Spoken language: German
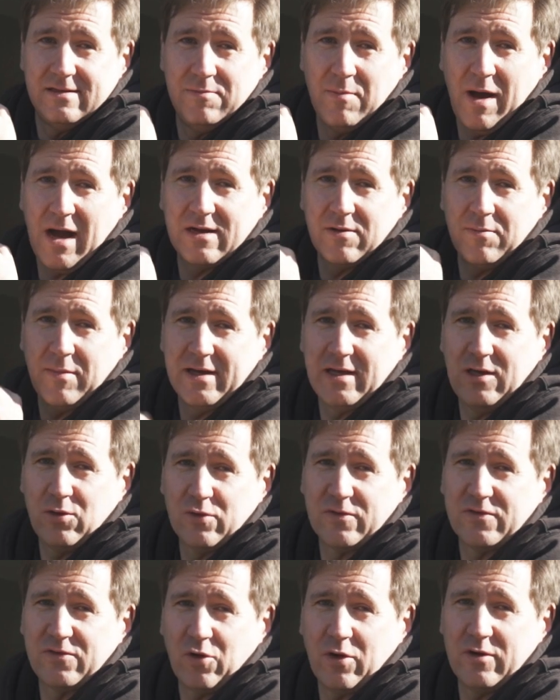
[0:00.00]
Die Marke
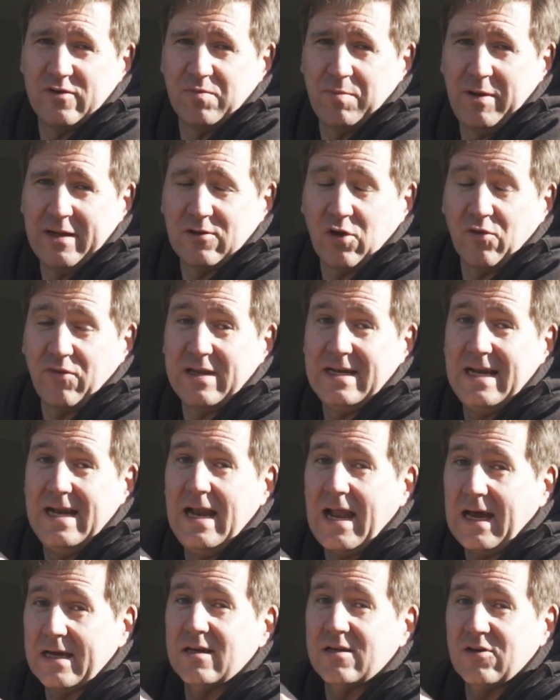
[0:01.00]
Magirus Deutz blickt auf eine
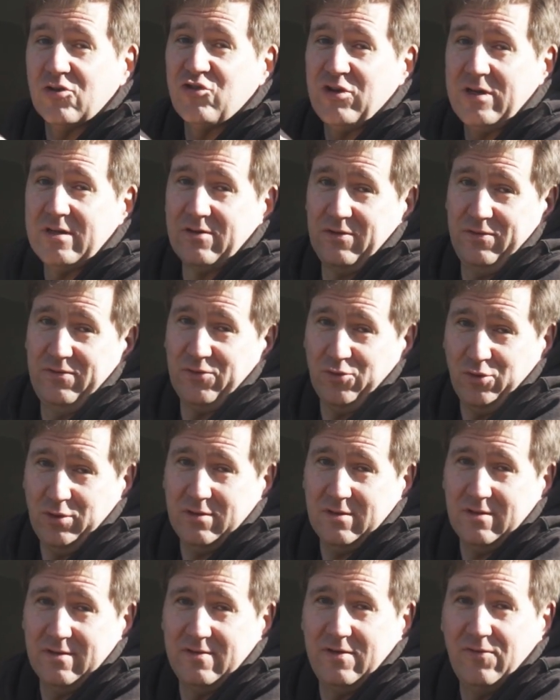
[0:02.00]
lange Geschichte zurück.
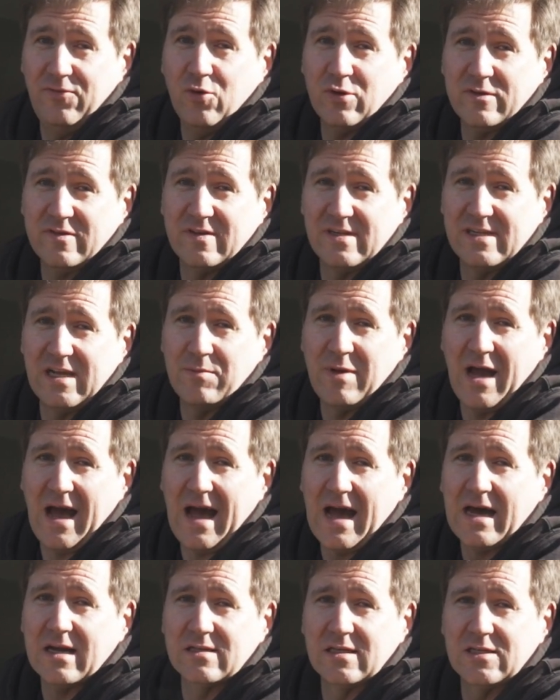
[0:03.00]
Sie wurzelt im
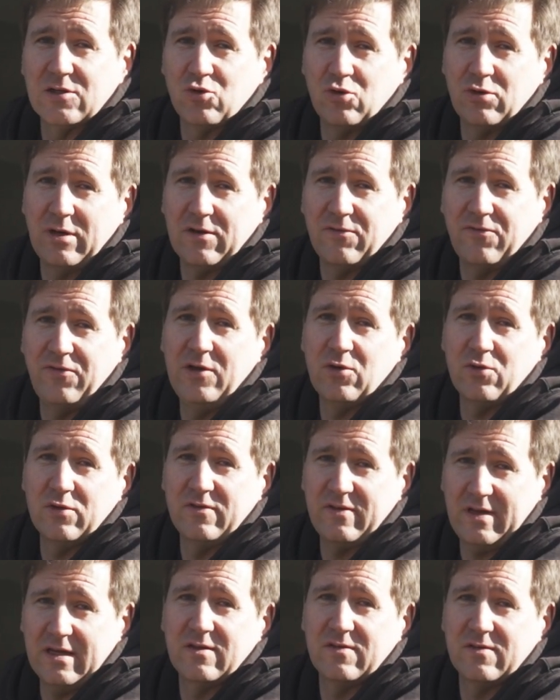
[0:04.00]
Jahr
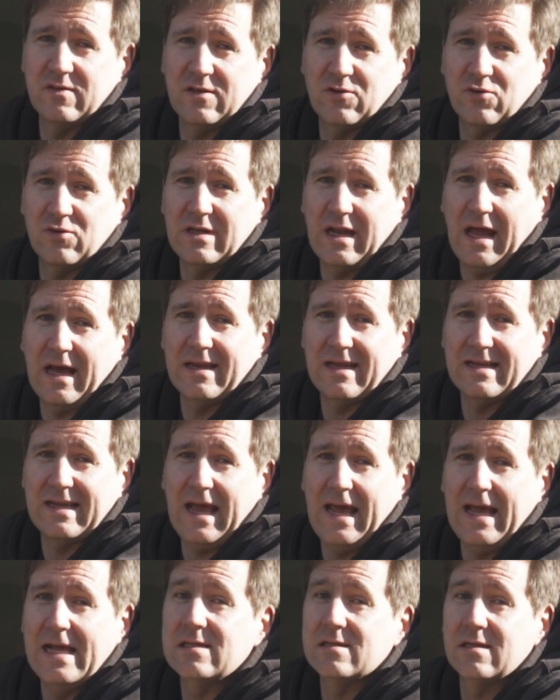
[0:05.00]
1864 und in einer
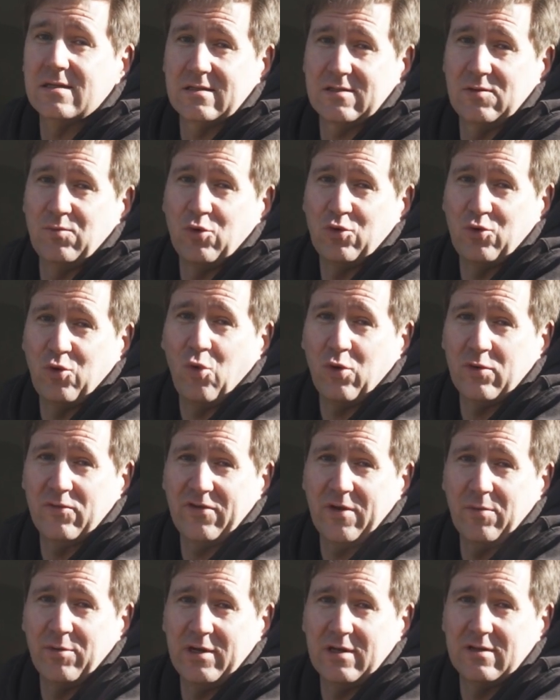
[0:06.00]
der ältesten
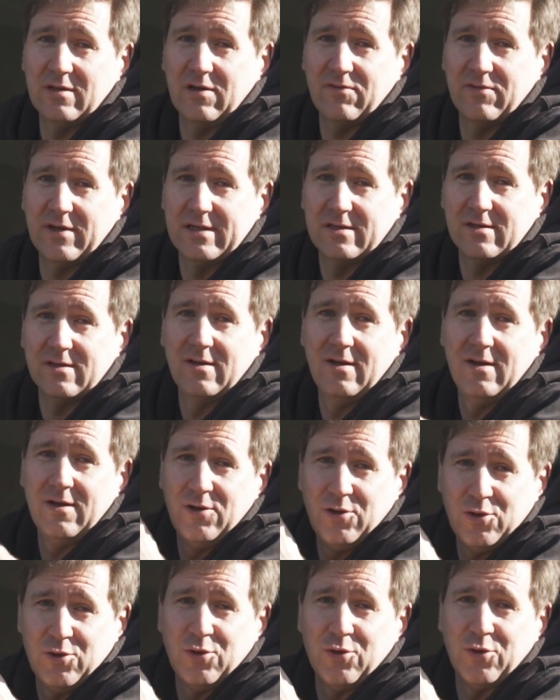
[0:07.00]
Motorenfabriken der Welt.
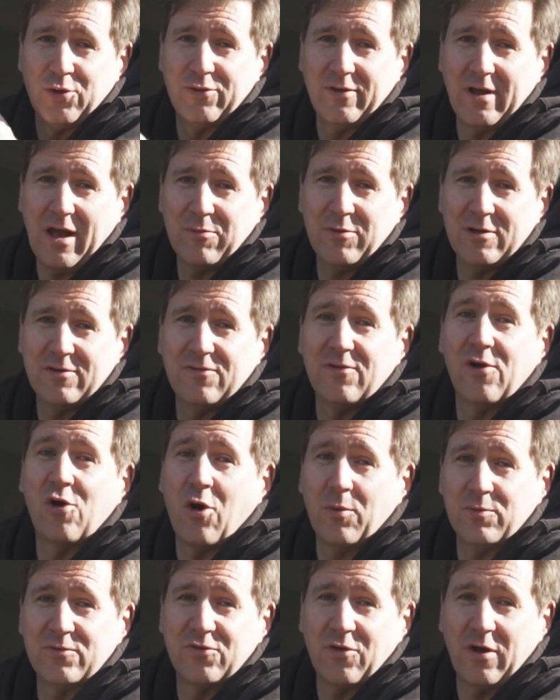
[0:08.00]
Und damit
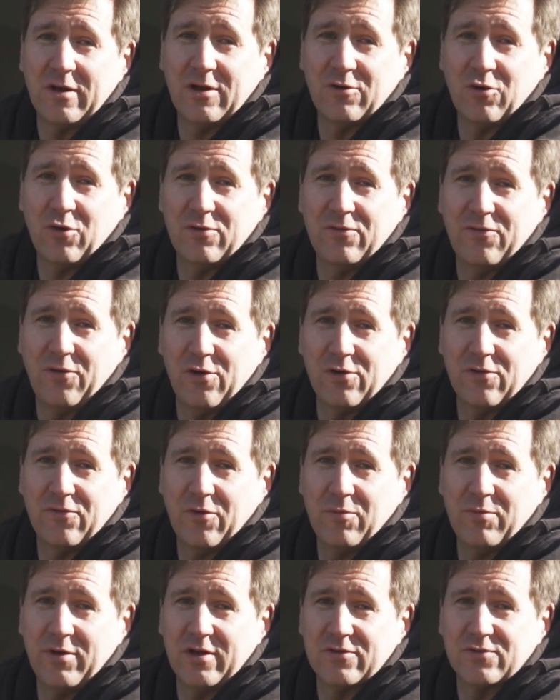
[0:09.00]
willkommen zu einer neuen Folge
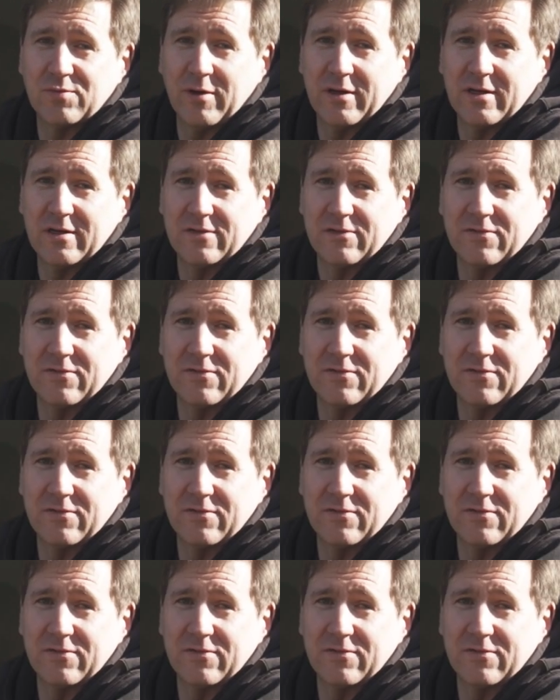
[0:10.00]
von PS Speicher